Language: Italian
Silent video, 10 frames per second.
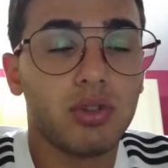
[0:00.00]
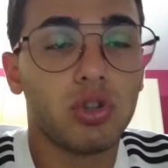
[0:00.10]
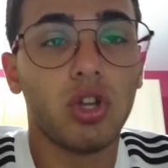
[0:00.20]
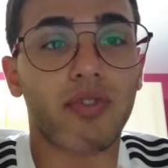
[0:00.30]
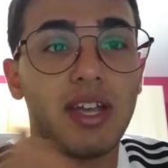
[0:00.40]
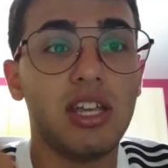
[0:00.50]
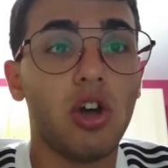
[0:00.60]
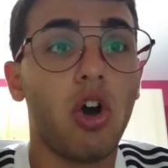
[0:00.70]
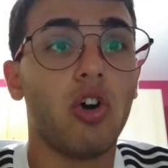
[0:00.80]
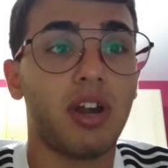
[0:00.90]
dove
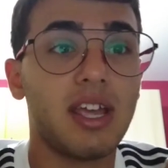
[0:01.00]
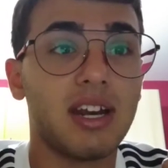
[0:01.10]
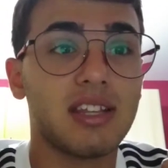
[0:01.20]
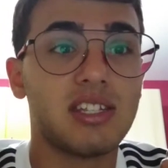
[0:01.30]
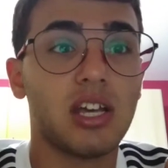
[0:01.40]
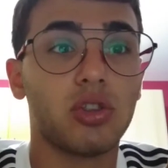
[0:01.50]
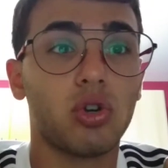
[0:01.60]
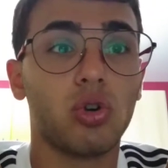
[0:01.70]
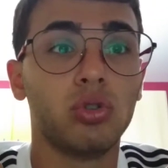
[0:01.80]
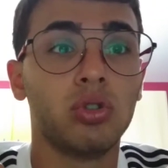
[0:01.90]
io ho
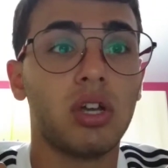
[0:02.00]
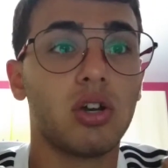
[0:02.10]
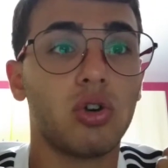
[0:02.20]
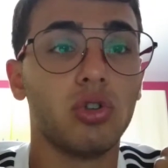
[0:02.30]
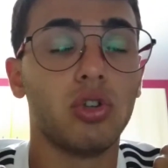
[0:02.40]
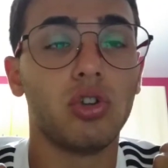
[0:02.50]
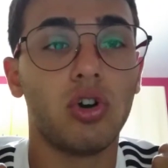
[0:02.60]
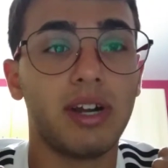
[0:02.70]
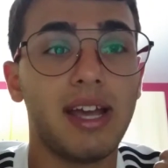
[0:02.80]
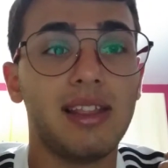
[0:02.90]
ringraziato con, con,
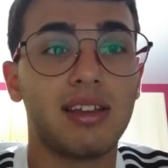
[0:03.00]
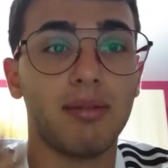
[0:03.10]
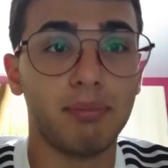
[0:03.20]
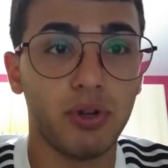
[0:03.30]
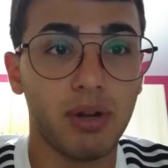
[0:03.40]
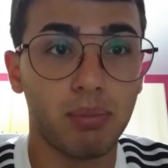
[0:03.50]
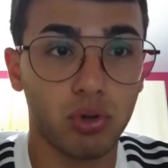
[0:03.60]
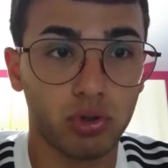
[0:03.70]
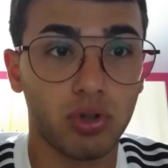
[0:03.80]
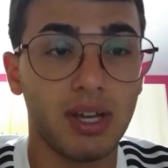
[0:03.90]
onore il campione
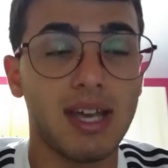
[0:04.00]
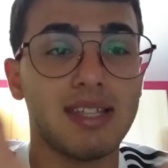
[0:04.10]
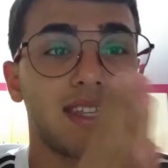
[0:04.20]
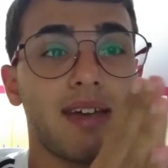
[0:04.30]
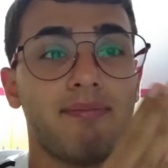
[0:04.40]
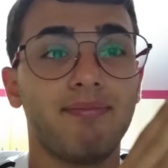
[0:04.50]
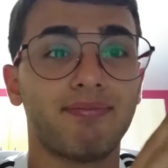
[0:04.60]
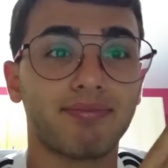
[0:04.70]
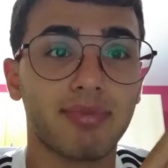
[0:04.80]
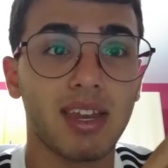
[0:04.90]
portoghese.
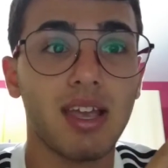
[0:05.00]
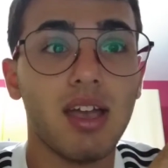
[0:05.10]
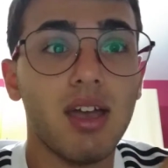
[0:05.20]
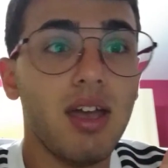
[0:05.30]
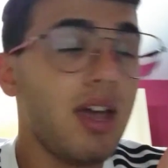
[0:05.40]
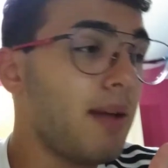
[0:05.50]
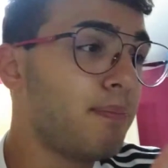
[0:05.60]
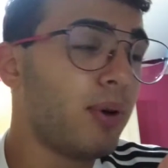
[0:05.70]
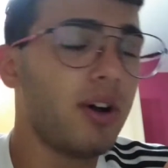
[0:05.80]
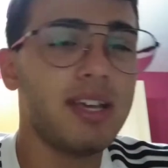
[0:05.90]
E
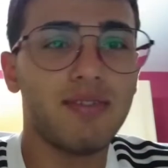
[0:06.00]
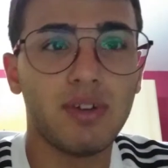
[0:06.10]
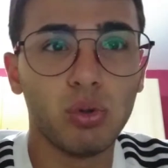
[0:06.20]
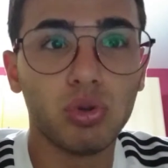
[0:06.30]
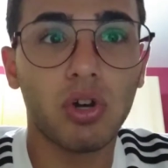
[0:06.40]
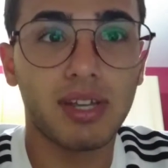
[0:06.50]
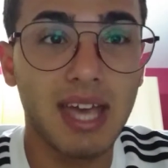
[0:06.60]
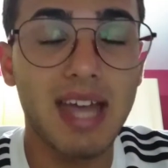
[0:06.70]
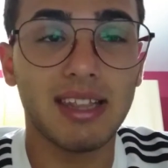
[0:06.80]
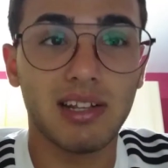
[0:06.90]
poi è venuto
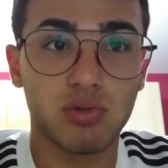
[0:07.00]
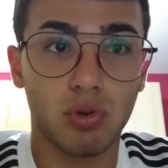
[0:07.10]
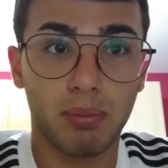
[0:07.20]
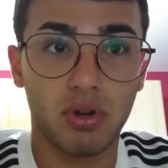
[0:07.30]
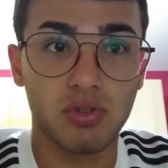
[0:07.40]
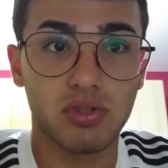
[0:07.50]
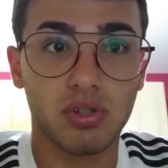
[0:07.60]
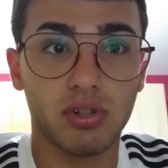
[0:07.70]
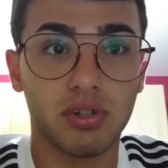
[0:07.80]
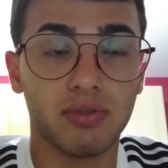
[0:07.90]
Ken al suo
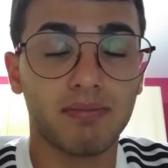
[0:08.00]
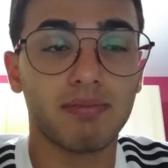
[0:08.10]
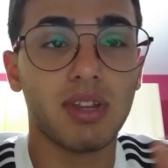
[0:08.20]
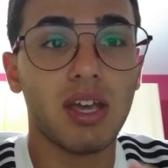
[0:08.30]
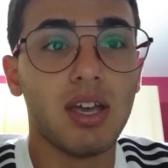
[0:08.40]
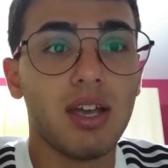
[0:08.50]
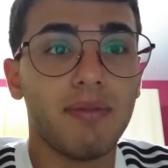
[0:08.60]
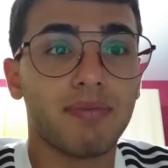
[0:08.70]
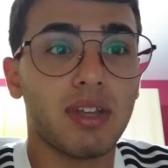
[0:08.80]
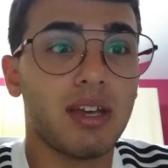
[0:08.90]
posto.
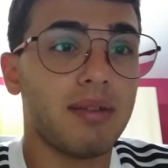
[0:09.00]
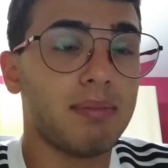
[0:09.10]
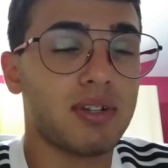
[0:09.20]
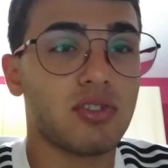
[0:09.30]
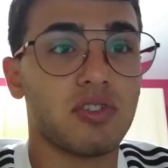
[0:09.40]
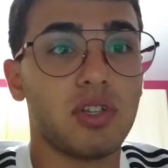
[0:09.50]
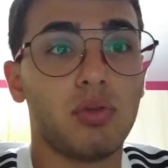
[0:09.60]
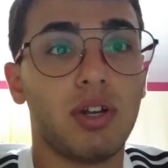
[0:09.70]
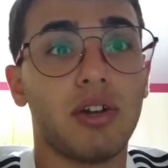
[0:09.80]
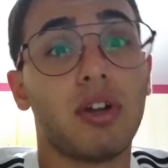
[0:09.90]
Eh, per
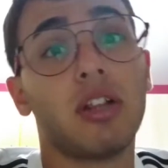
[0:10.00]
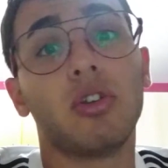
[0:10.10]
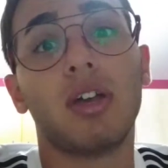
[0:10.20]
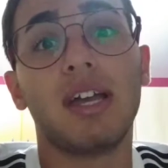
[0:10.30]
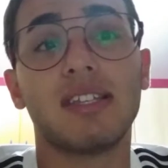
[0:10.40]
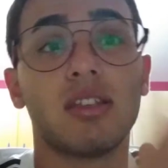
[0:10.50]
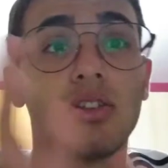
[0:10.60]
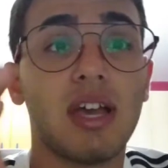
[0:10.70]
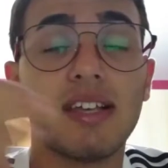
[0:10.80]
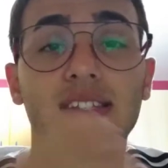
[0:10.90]
sostituire Ronaldo. È,
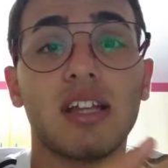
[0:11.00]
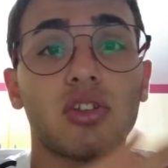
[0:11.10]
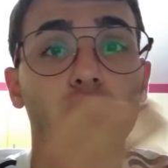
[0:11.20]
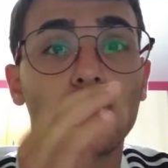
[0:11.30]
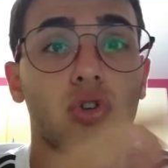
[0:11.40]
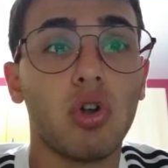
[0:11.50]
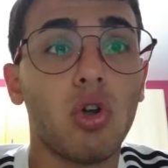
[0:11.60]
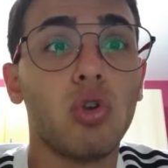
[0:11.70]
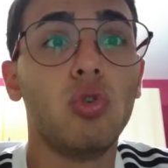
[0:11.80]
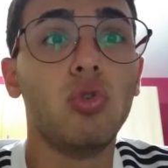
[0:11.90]
è stata
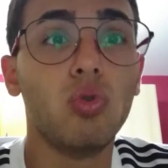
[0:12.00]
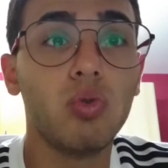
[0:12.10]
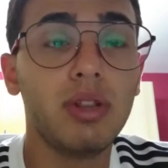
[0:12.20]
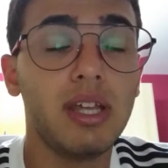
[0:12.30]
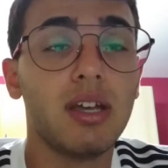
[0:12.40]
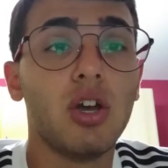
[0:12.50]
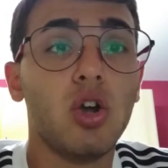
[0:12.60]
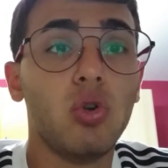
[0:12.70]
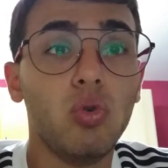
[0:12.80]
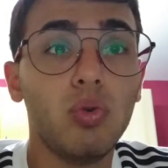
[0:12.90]
solo l'uni,
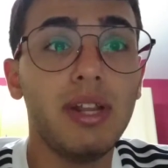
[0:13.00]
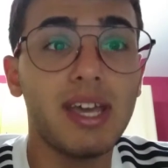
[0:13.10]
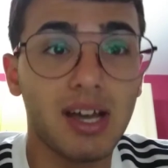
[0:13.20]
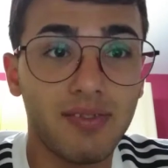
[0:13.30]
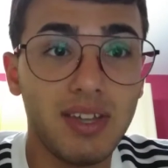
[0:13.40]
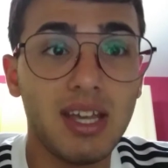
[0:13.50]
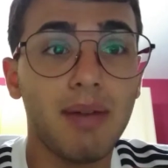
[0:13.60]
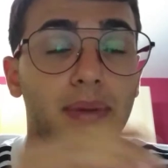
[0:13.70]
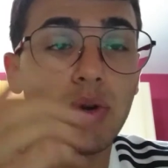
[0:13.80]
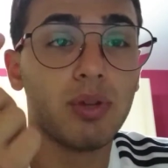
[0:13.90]
l'unica via per